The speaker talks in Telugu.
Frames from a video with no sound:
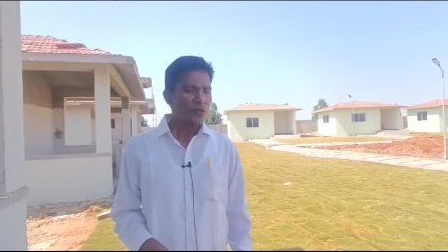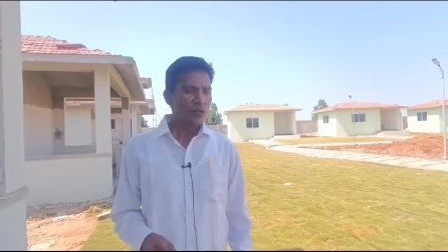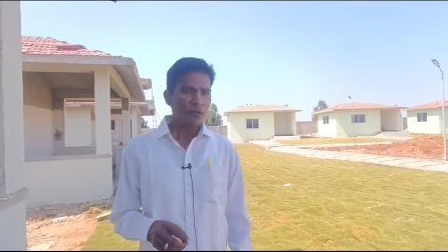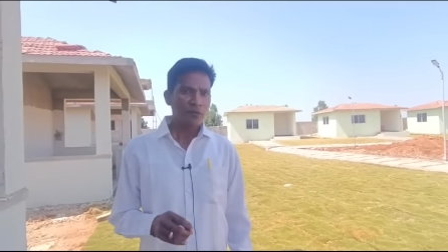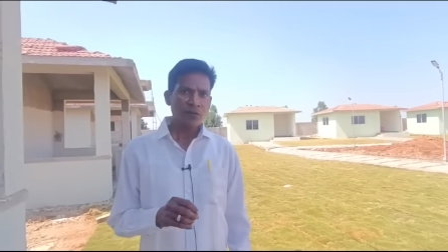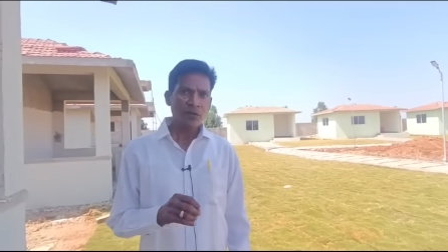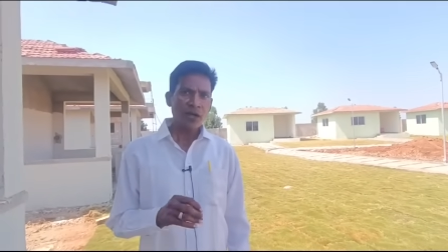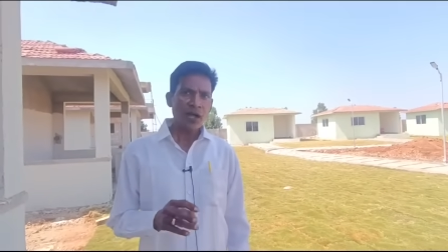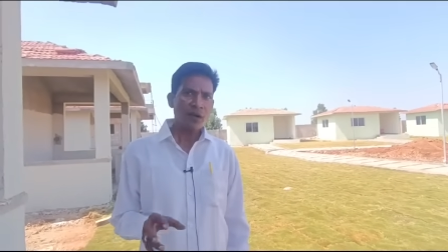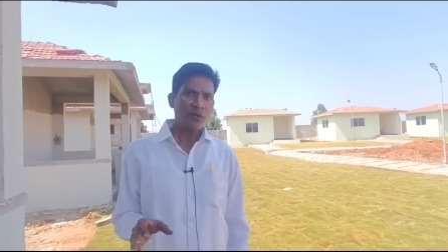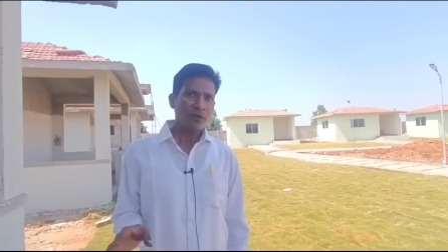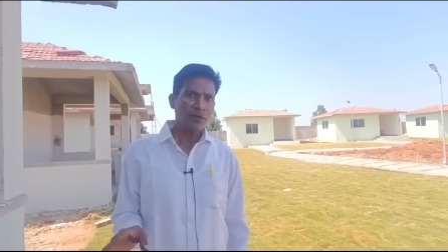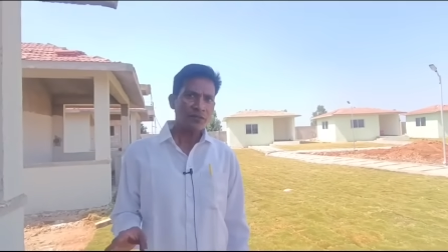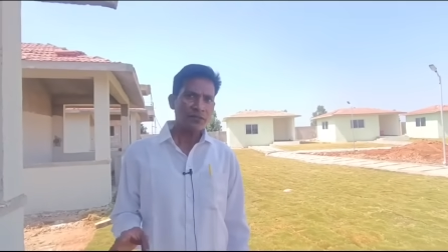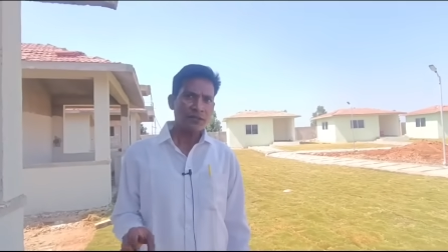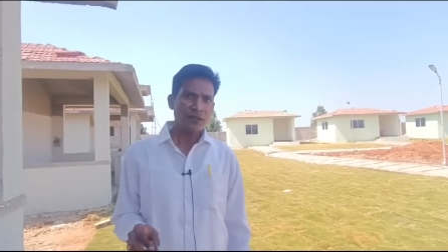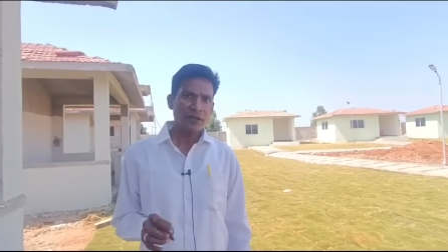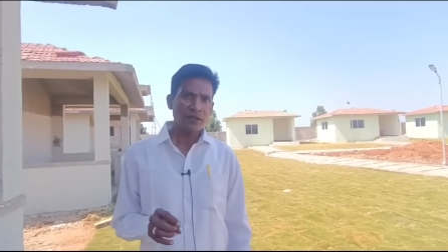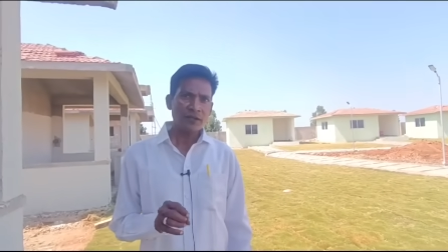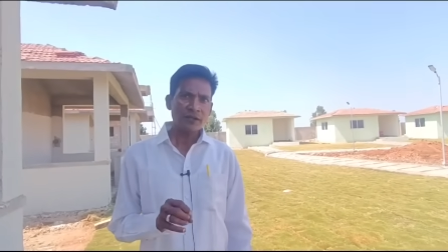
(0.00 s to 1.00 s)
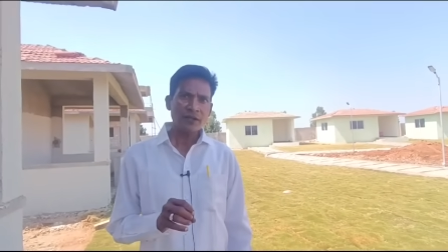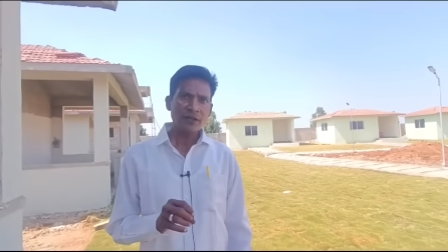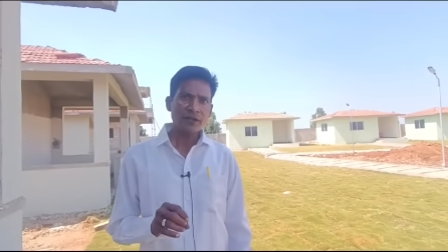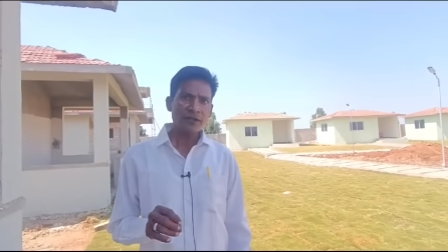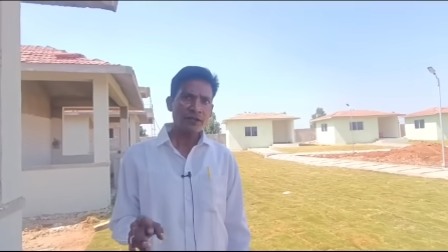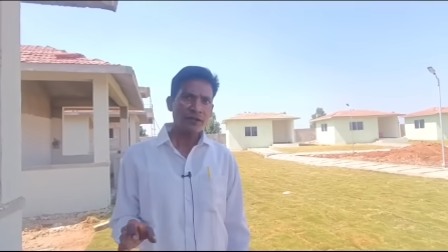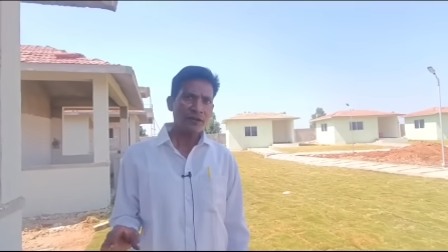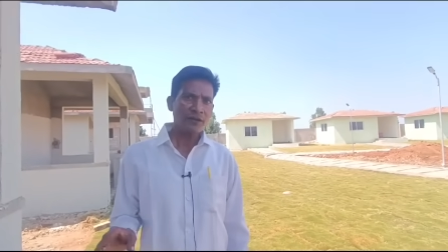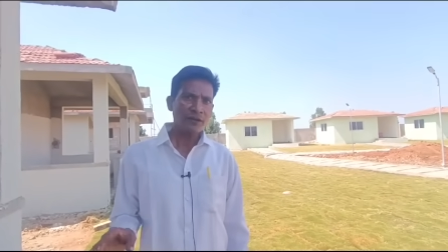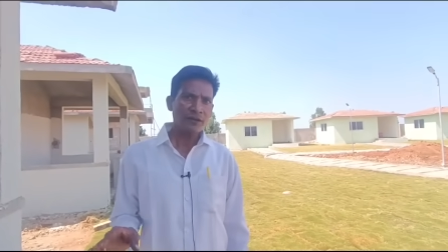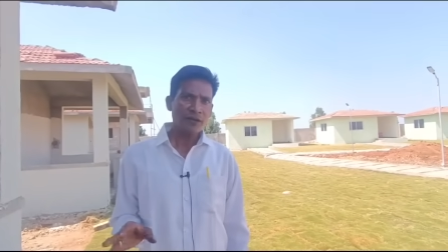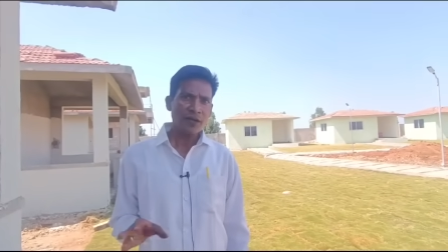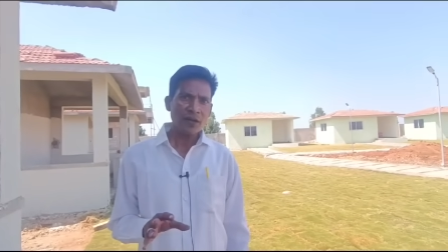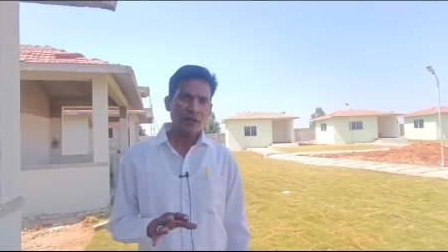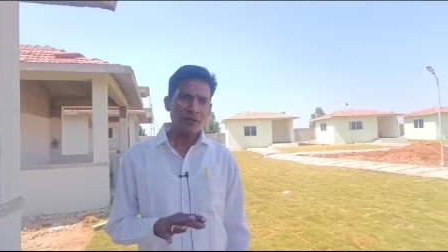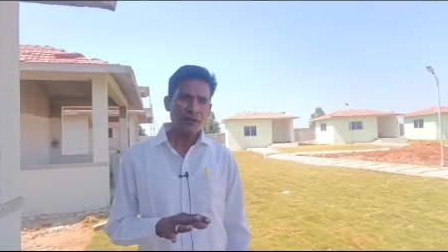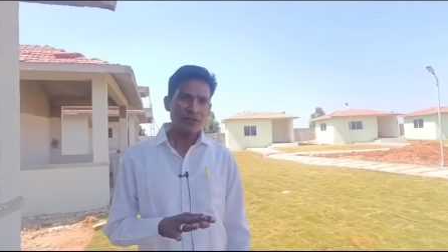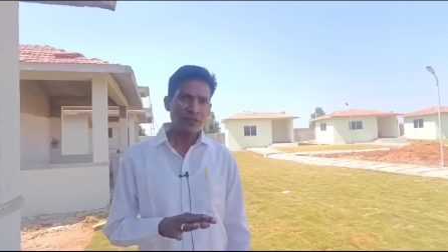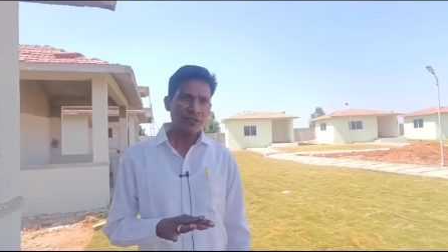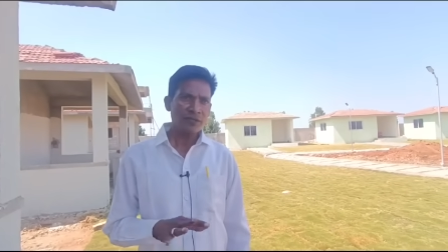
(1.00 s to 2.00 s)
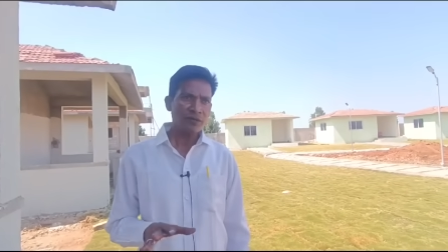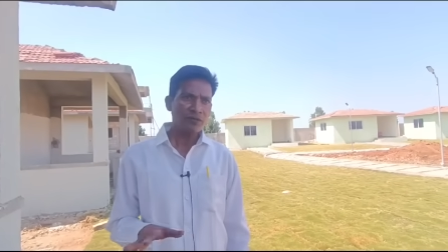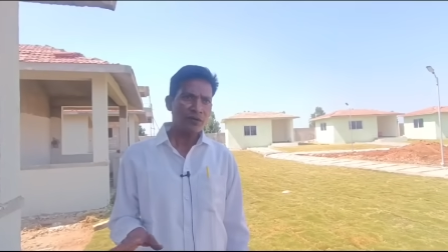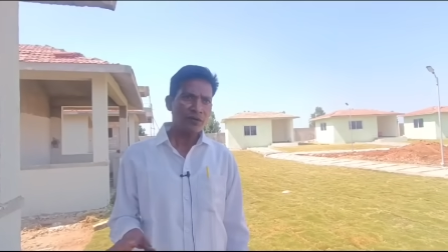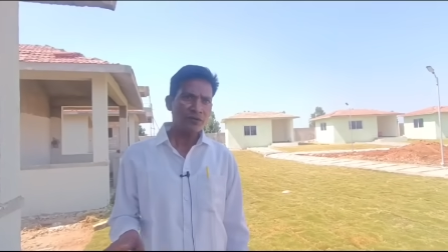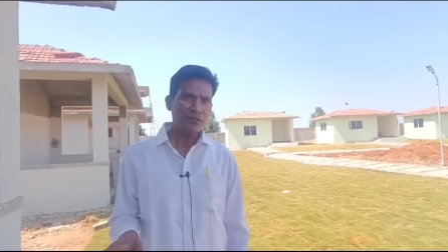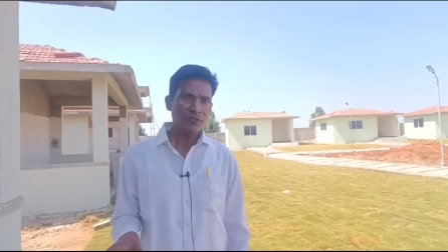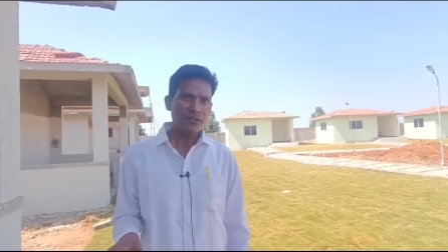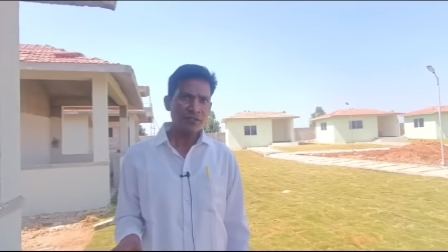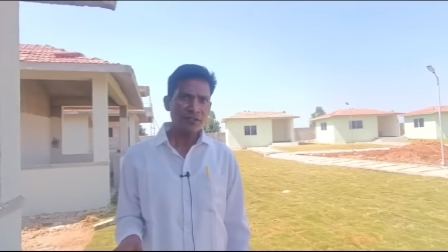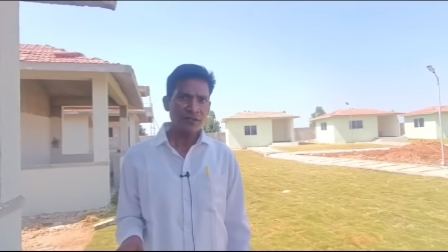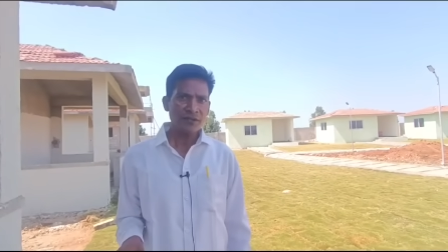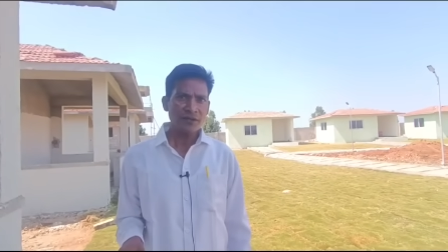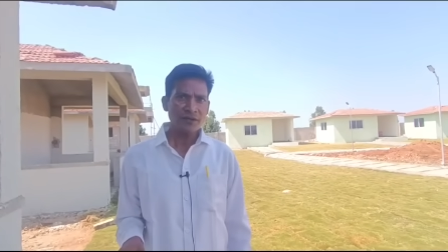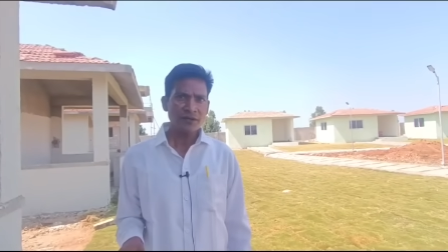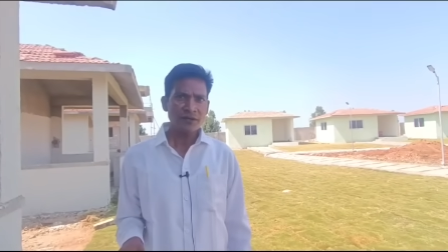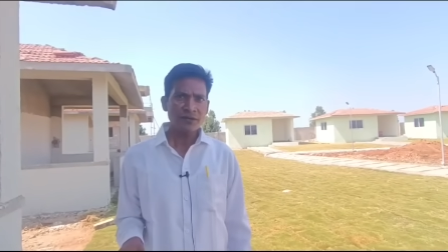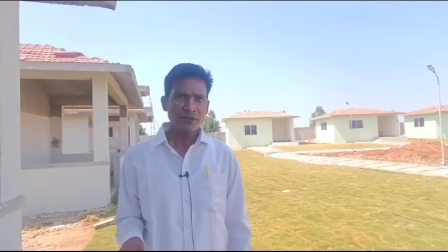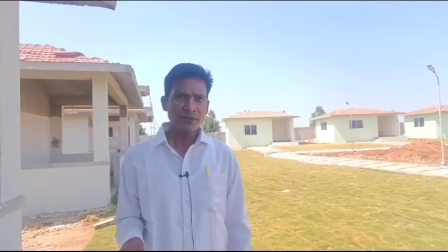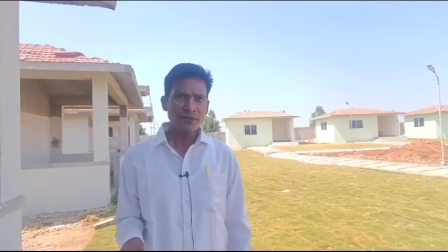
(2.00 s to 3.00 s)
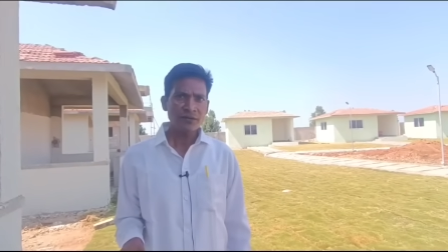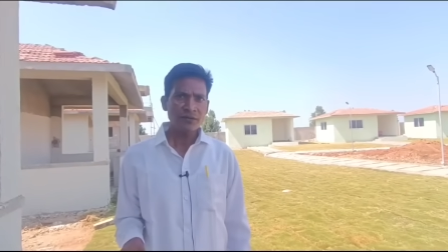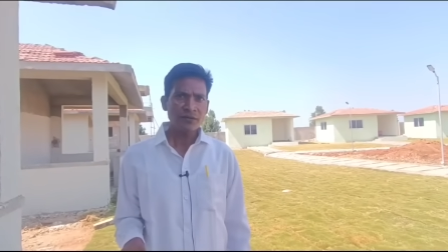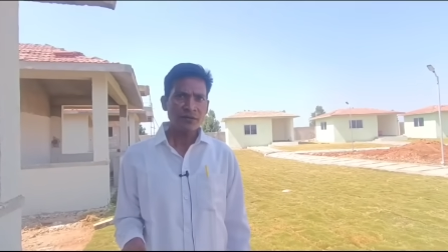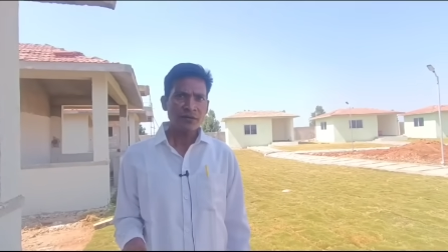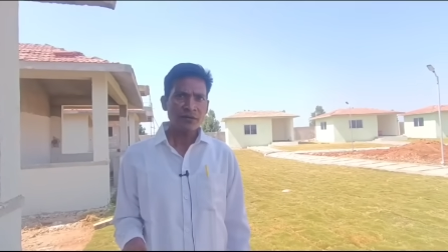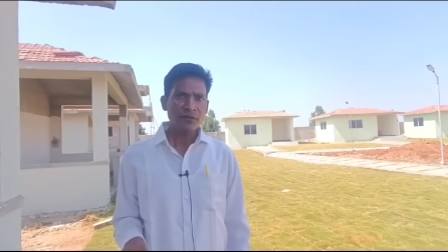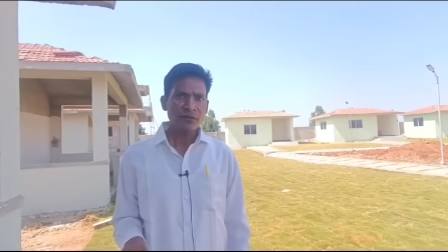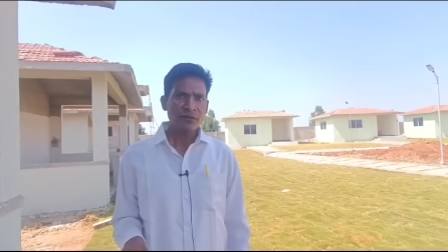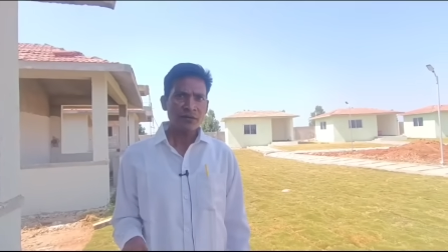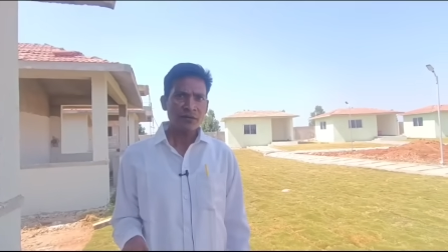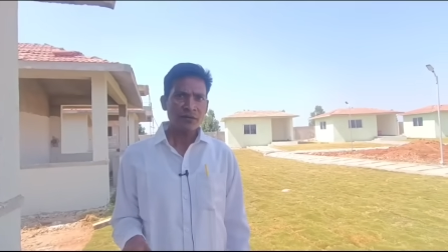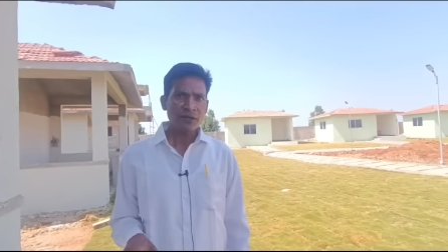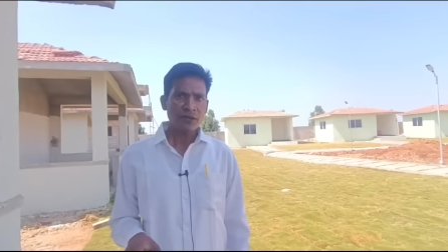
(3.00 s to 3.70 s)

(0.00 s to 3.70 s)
ఇప్పుడు ట్యాబ్లెట్స్ కానీ ఏది కానీ ట్యాబ్లెట్స్ అన్నీ బంద్ చేశానండి ఓకే